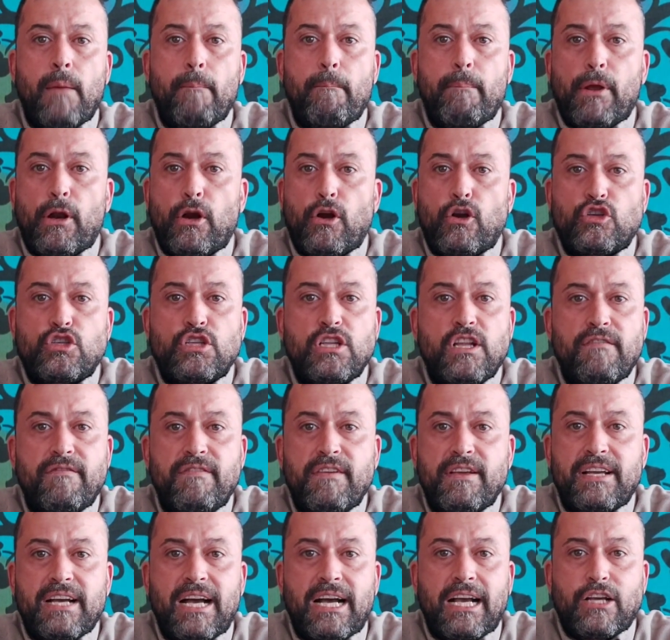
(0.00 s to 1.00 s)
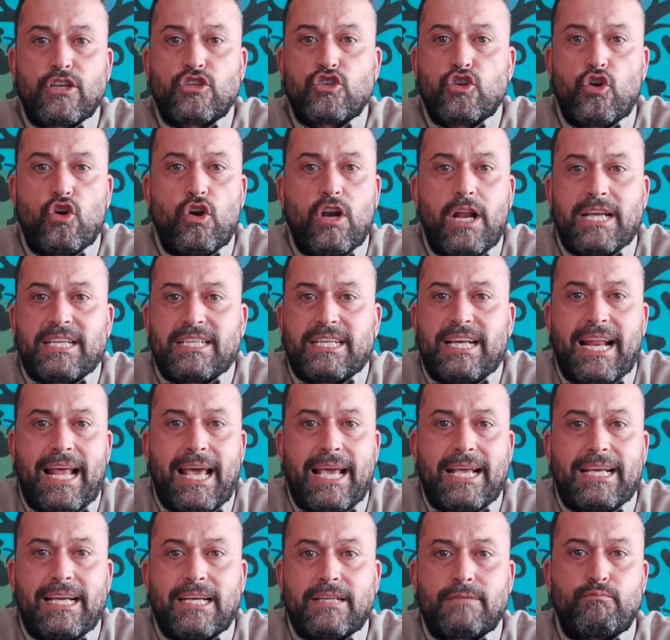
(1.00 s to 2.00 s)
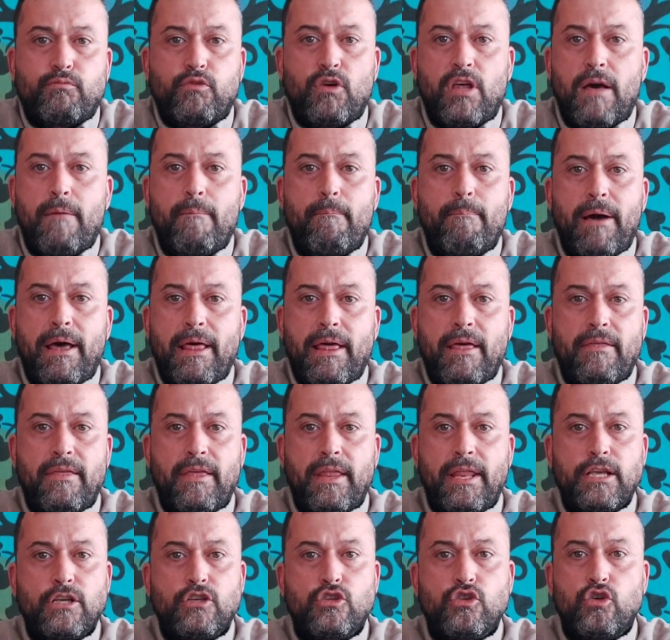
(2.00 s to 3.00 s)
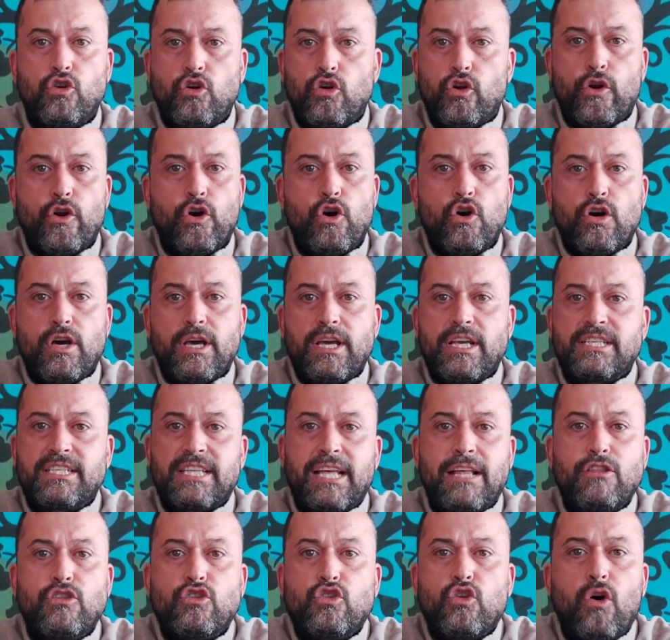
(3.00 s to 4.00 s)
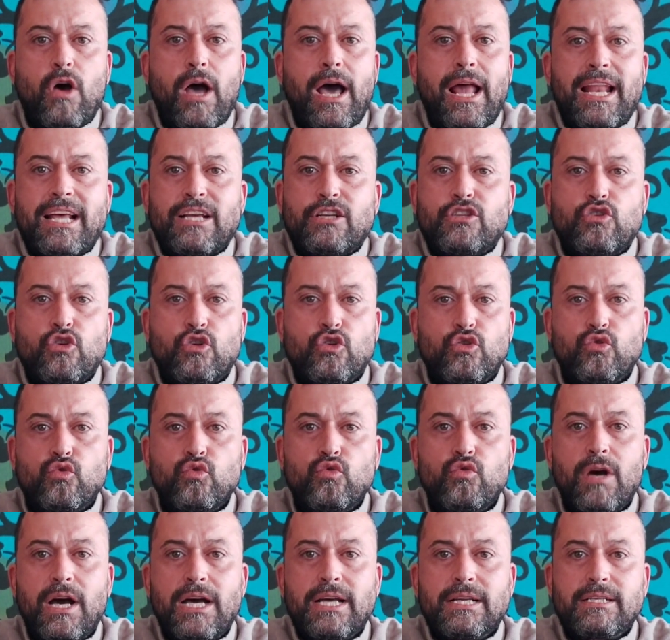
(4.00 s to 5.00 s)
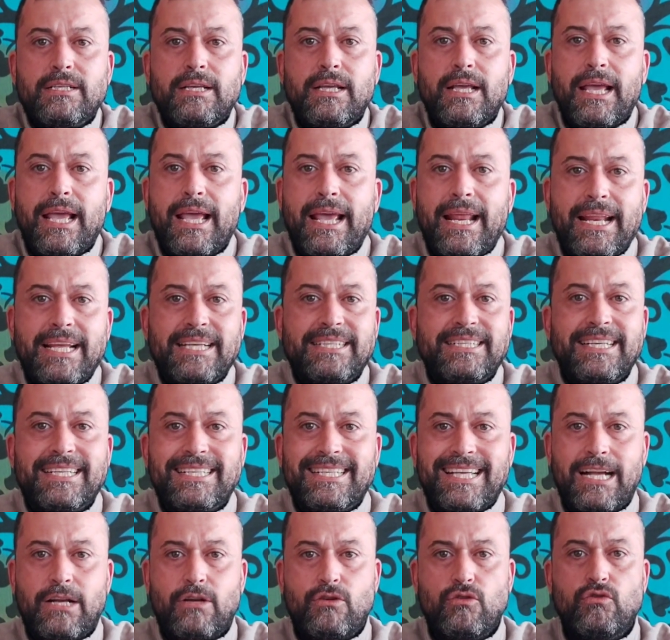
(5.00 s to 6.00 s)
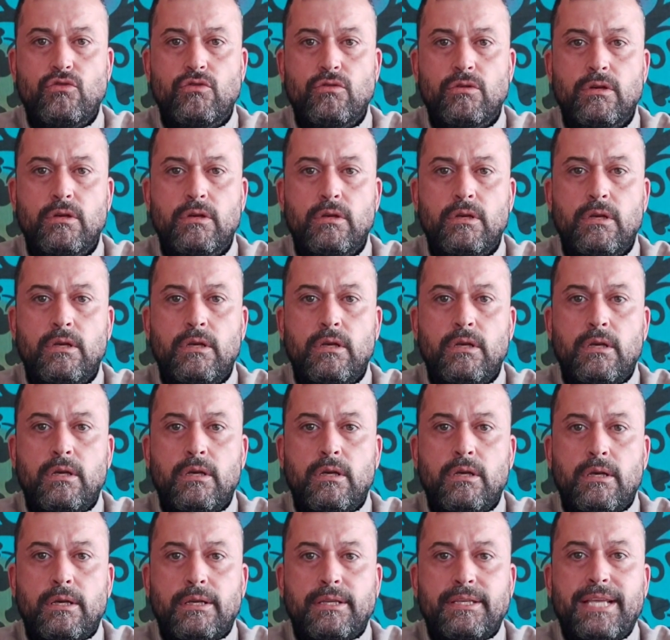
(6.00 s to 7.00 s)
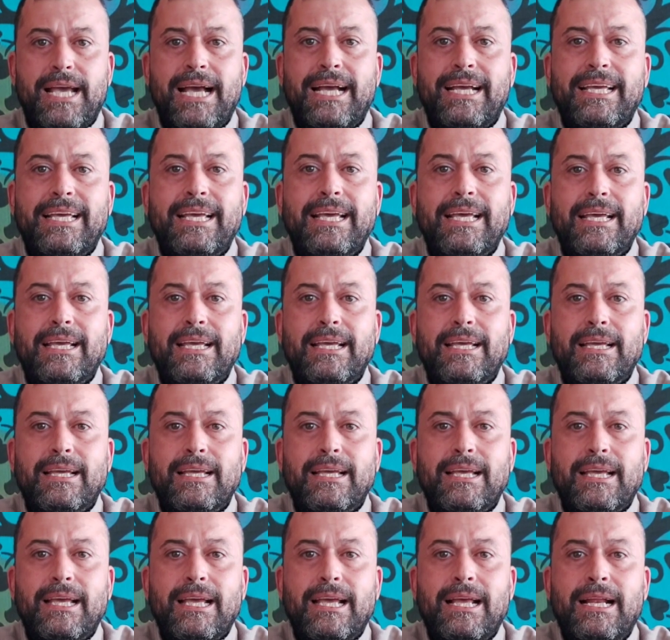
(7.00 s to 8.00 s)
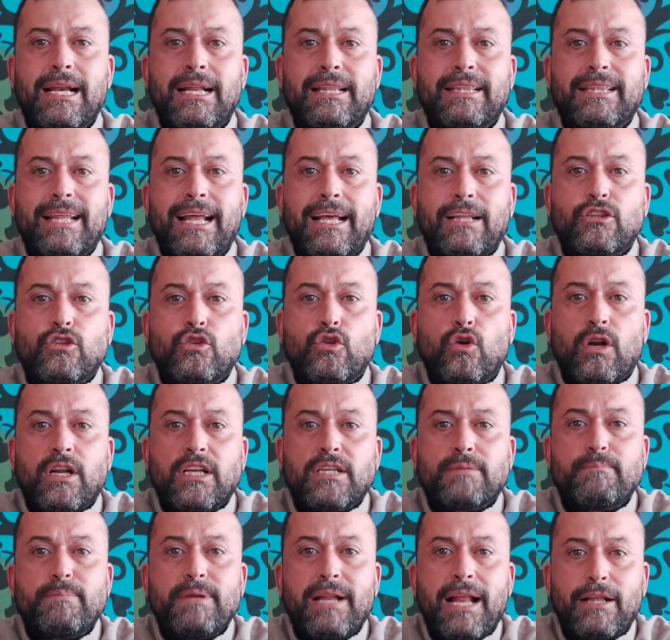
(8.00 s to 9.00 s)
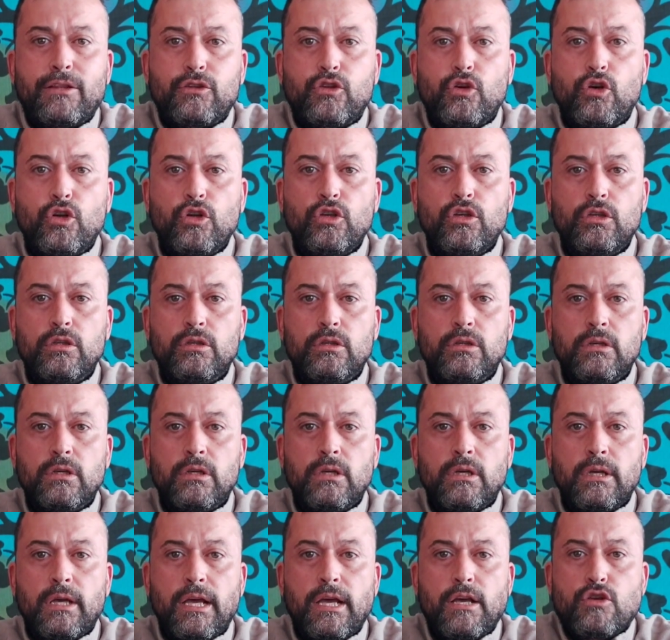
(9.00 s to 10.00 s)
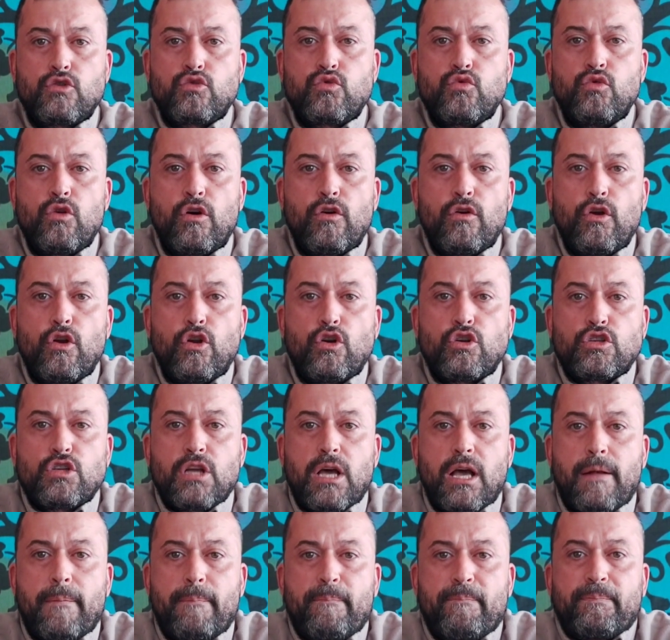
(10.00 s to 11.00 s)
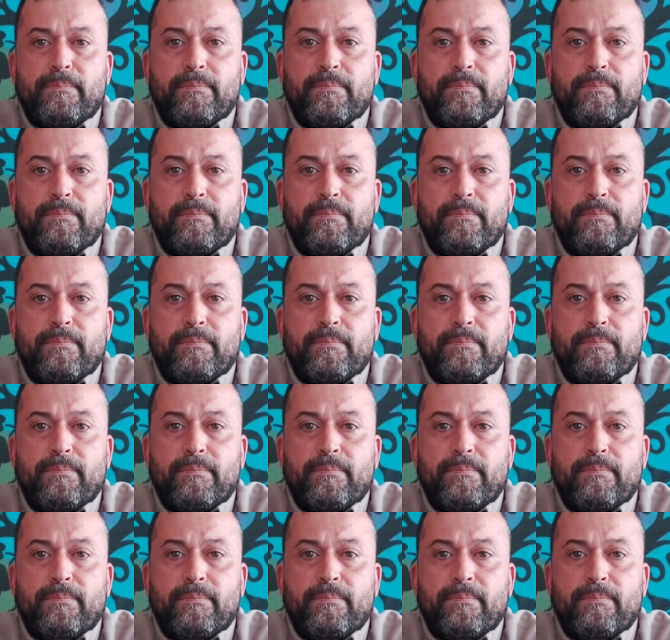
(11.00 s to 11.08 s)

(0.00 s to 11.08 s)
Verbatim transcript: pero no significa que solo las graicas puedan padecer esto, no, están todas las tortugas en este saco, ya que el tracto respiratorio es uno de los